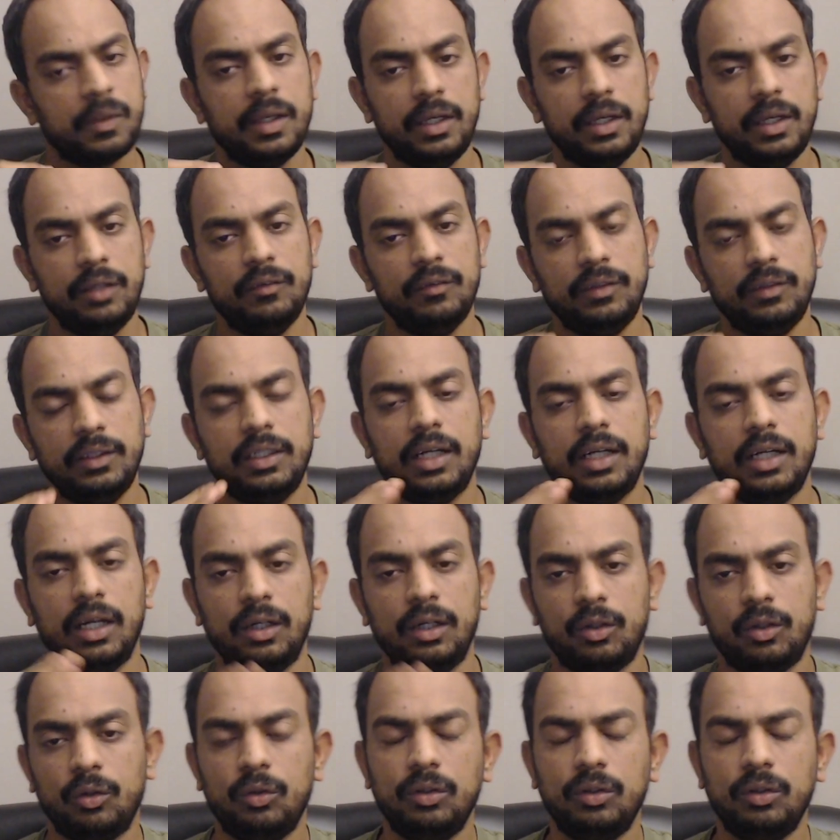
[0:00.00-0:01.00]
இது வந்து
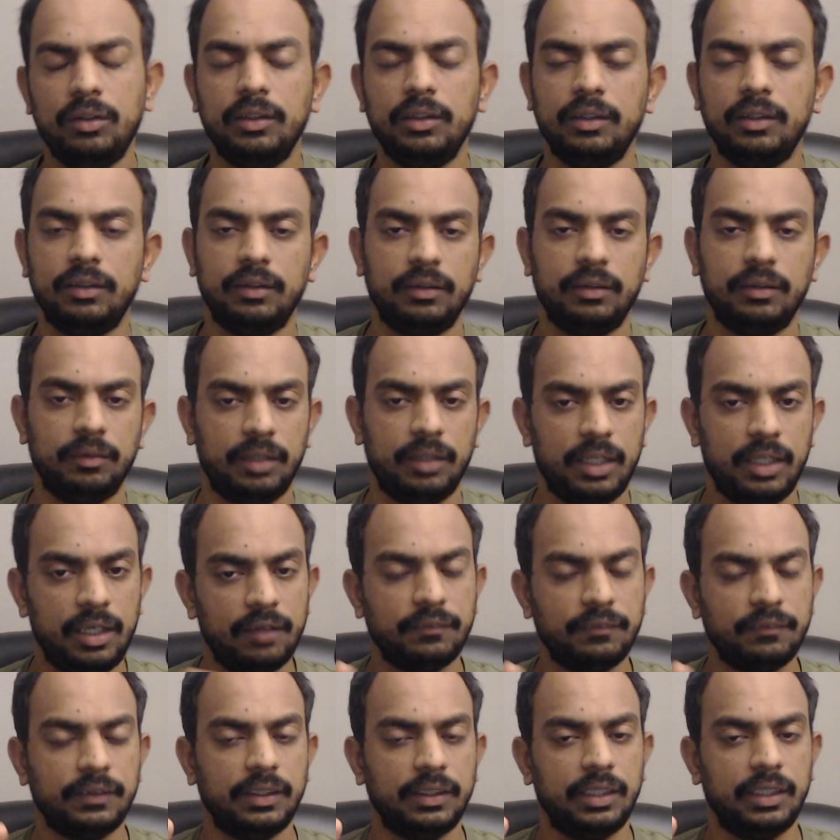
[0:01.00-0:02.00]
கண்ட்ரோல்டு லே
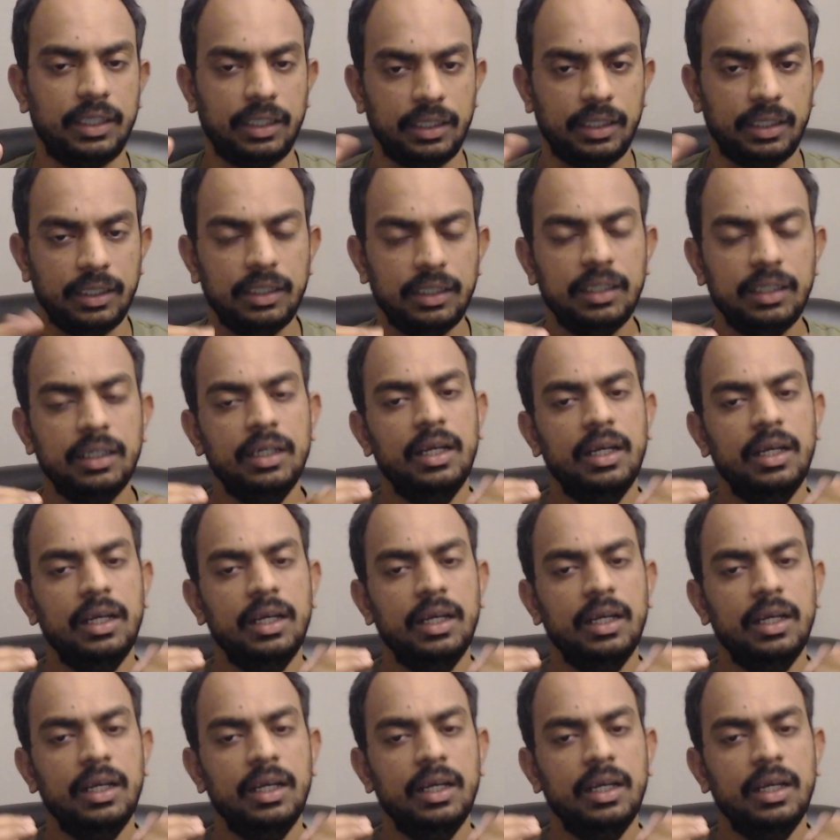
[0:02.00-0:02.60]
ஆஃப்ஸாக தான் இருக்குது